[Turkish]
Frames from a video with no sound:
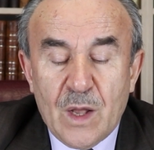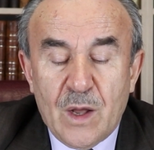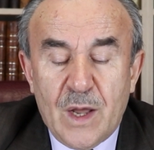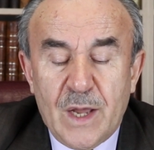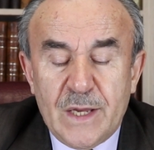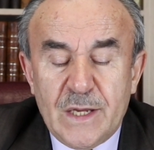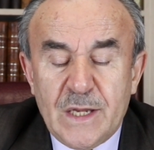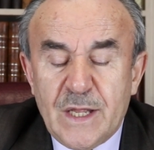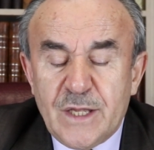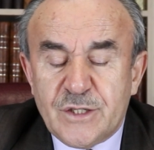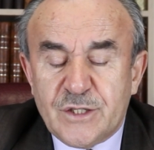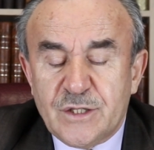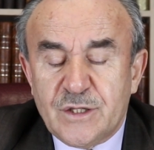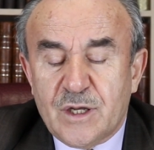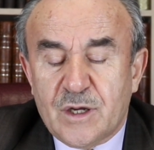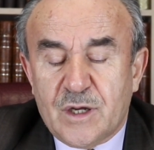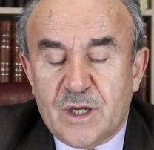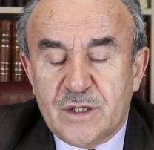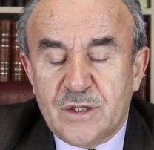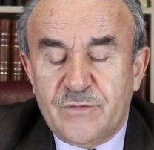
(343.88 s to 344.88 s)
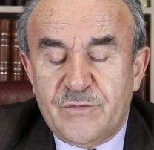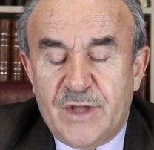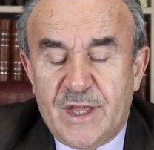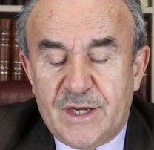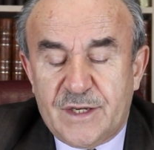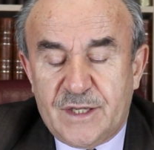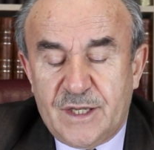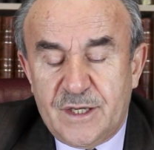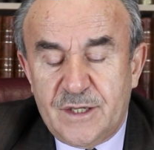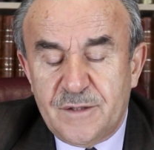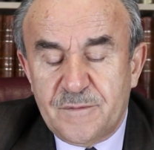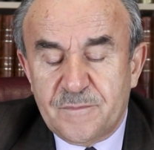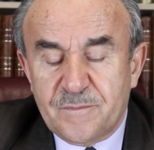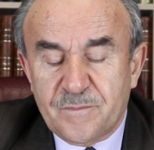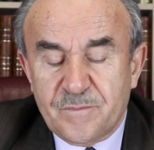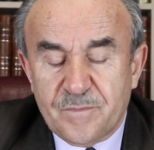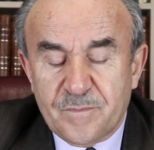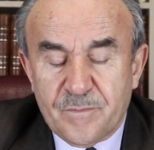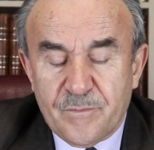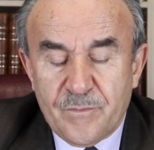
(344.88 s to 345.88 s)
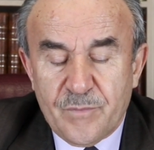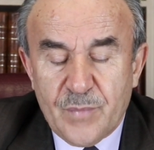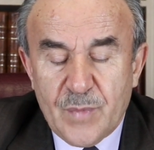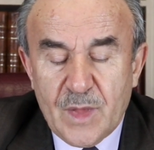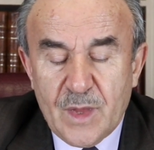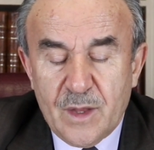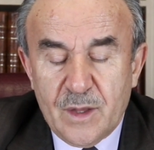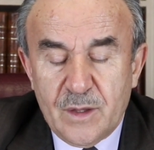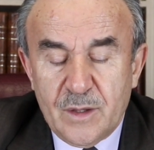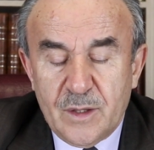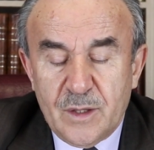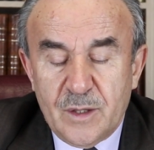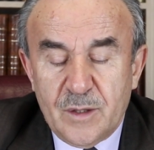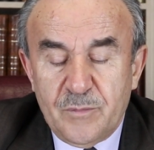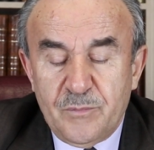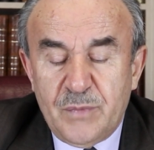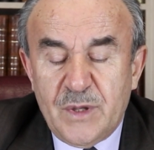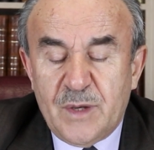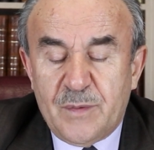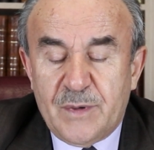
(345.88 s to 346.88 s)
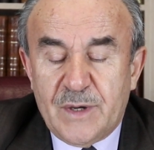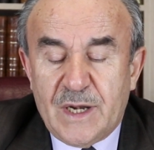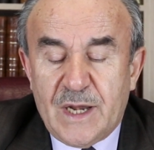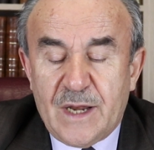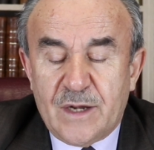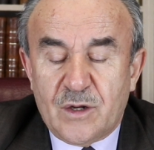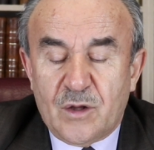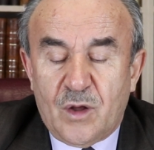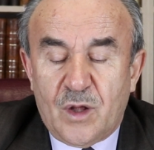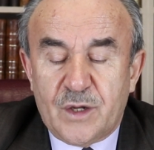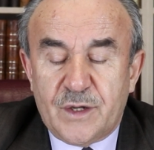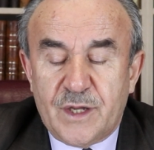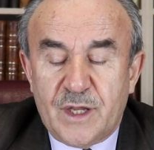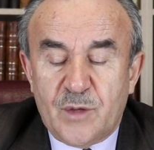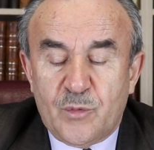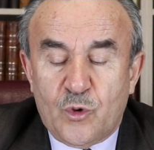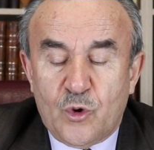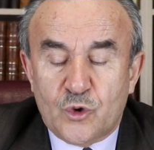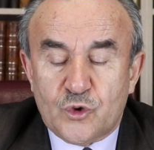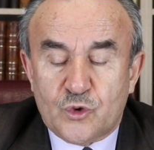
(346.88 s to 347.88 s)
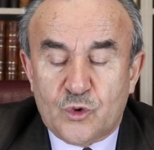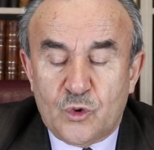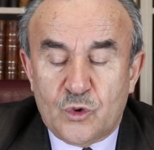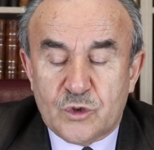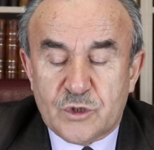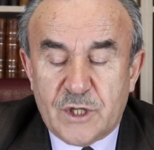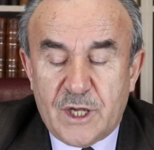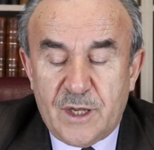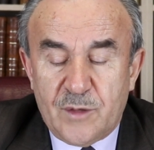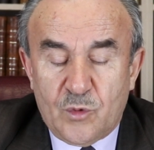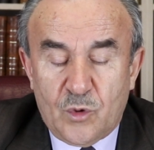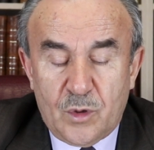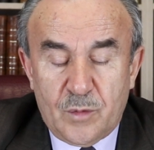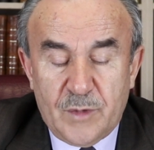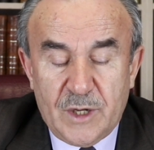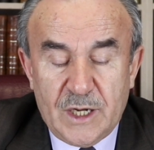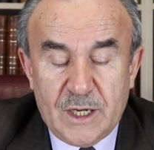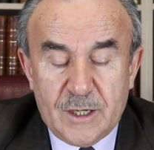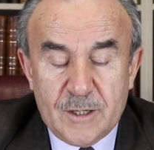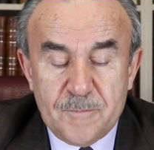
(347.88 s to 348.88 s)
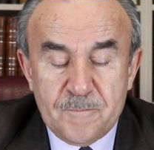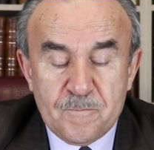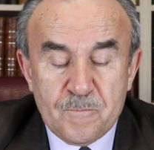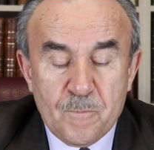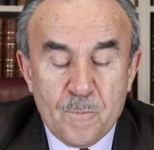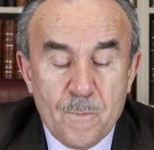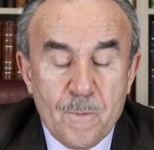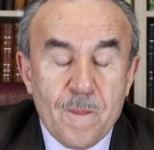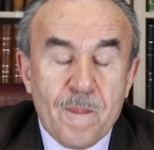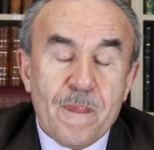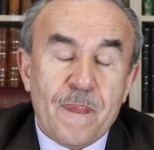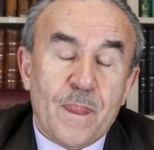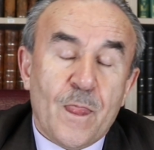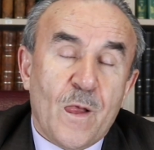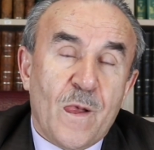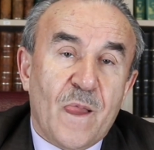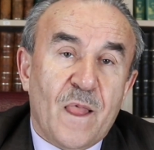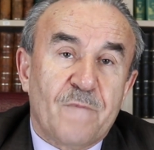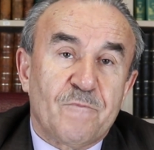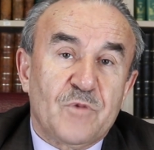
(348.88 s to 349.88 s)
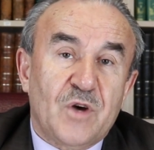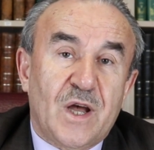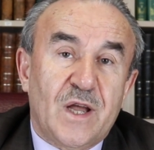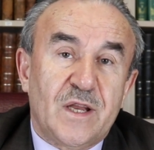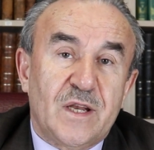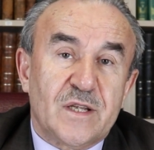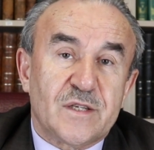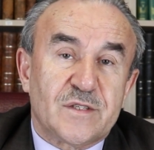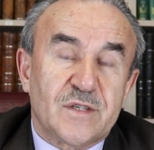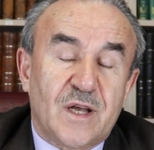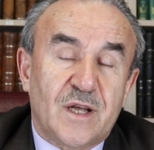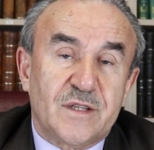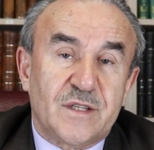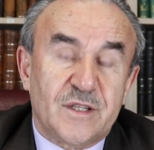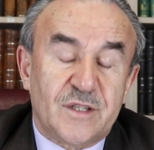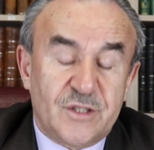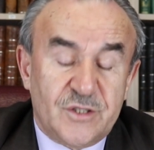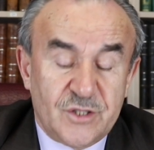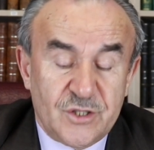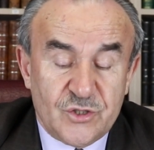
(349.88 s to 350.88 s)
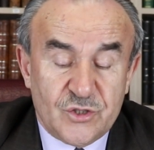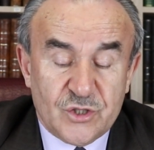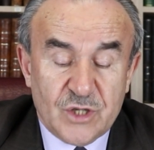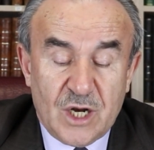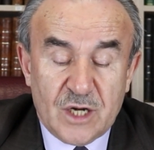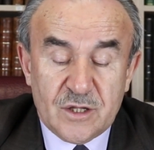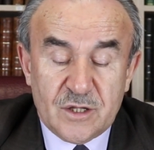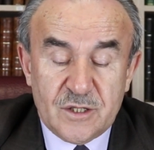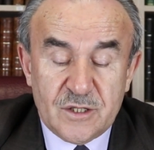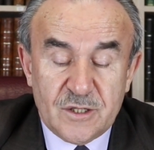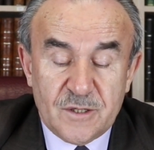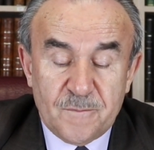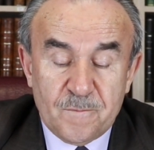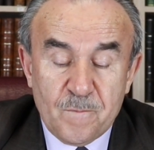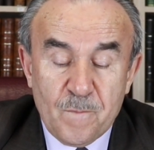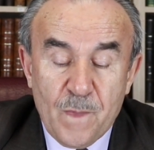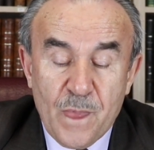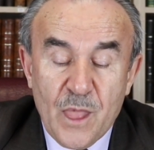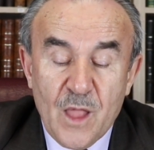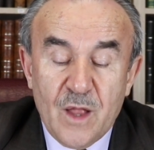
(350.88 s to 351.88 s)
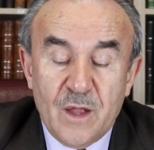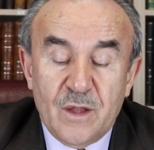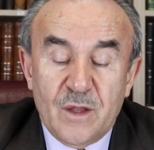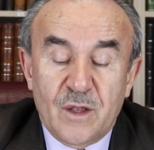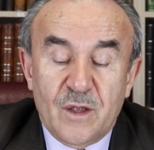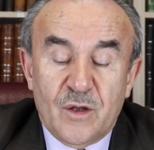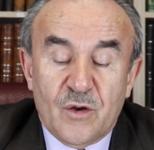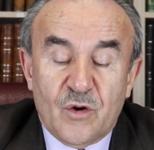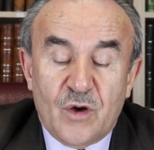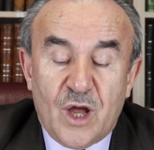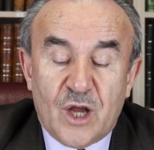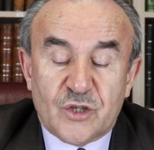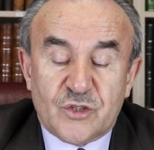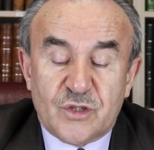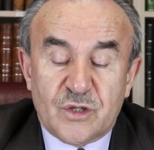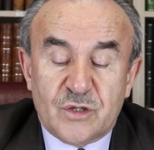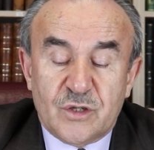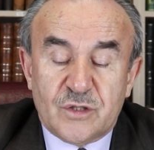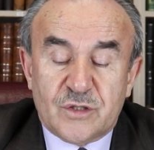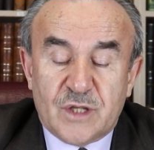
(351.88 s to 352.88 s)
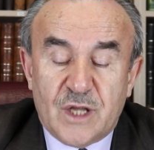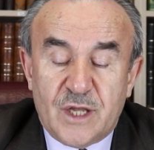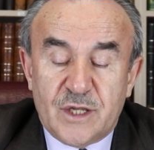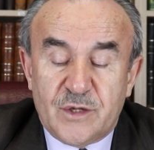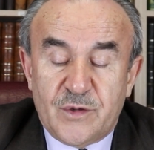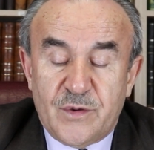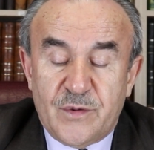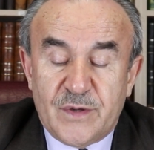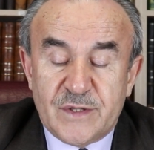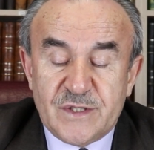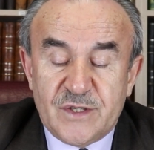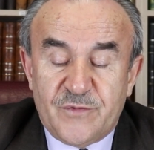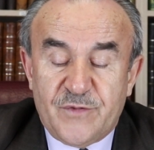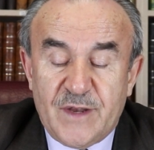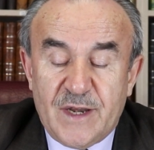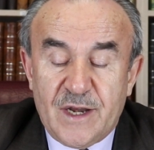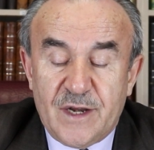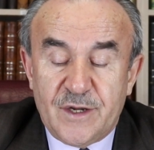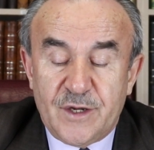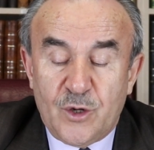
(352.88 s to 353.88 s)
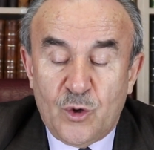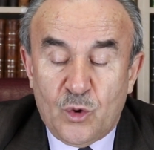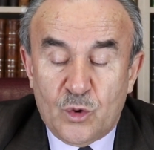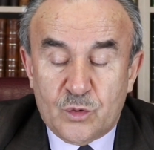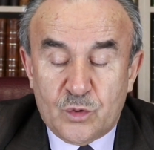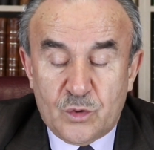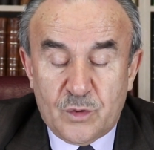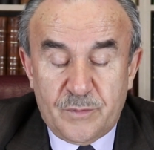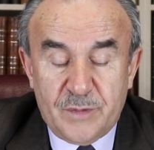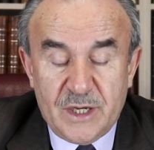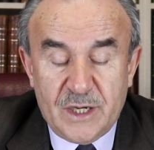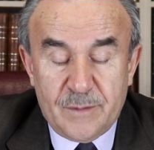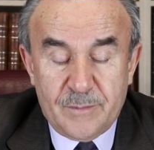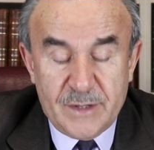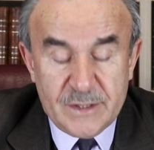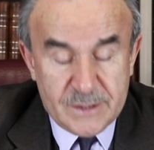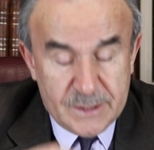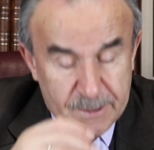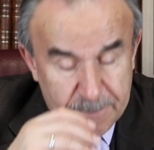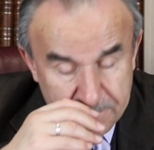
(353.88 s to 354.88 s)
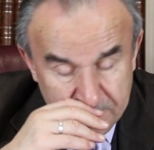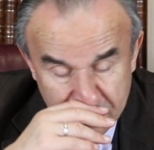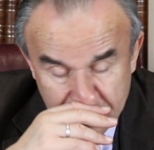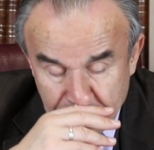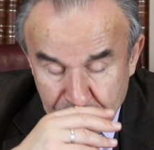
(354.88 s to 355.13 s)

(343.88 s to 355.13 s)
Aile içinde kadın ve erkeğin birbirlerini anlayıp hoşgörü sahibi olmaları aile saadet için şarttır karşılıklı saygı ve vazifelerin ne olduğunu bilinmesi